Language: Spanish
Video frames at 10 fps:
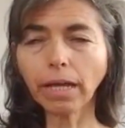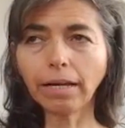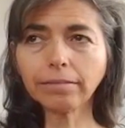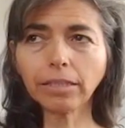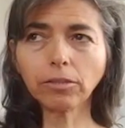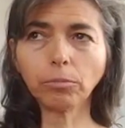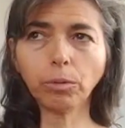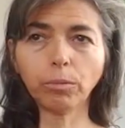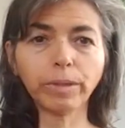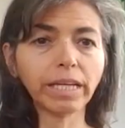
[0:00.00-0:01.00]
haciendo,
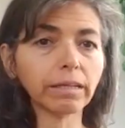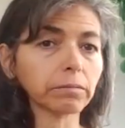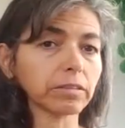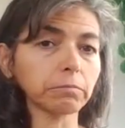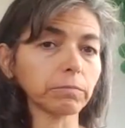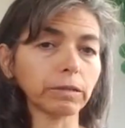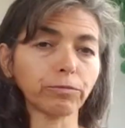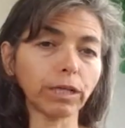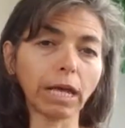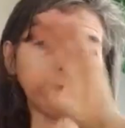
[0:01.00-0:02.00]
volví, se me
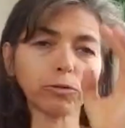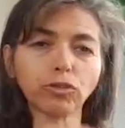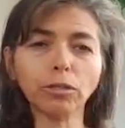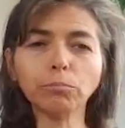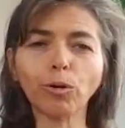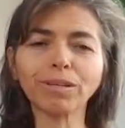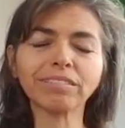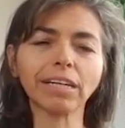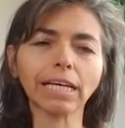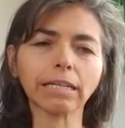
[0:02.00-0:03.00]
fue la emoción, volví a
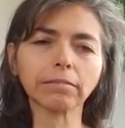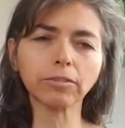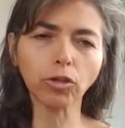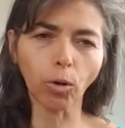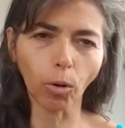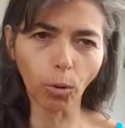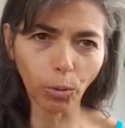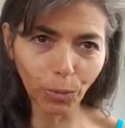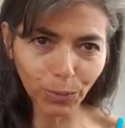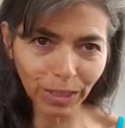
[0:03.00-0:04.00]
hacer el ejercicio
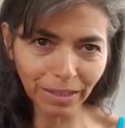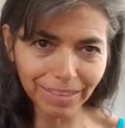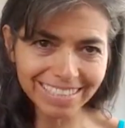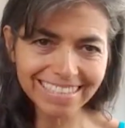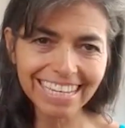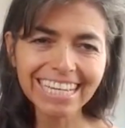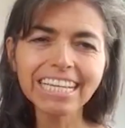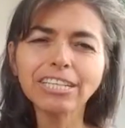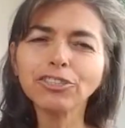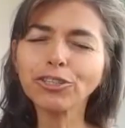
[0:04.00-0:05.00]
otra vez.
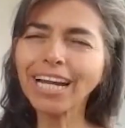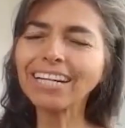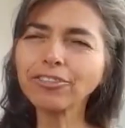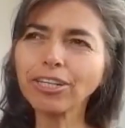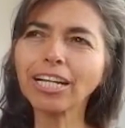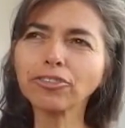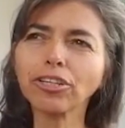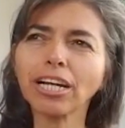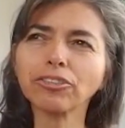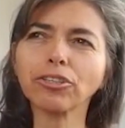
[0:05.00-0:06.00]
Llorar, llorar,
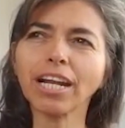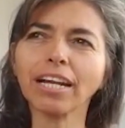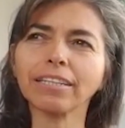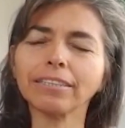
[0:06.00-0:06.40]
llorar, llorar.